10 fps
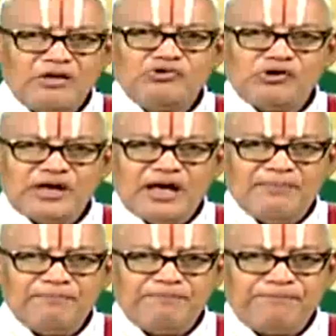ఇది ఒక
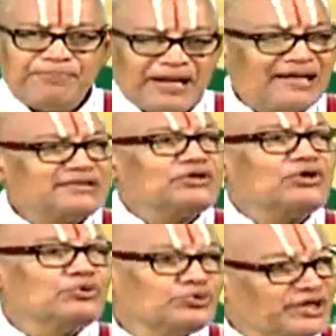
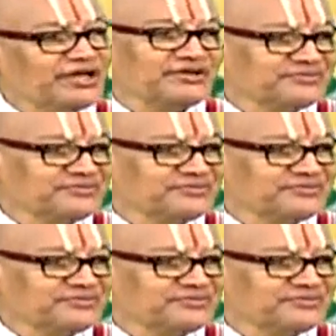ప్రహతిలో ఉంది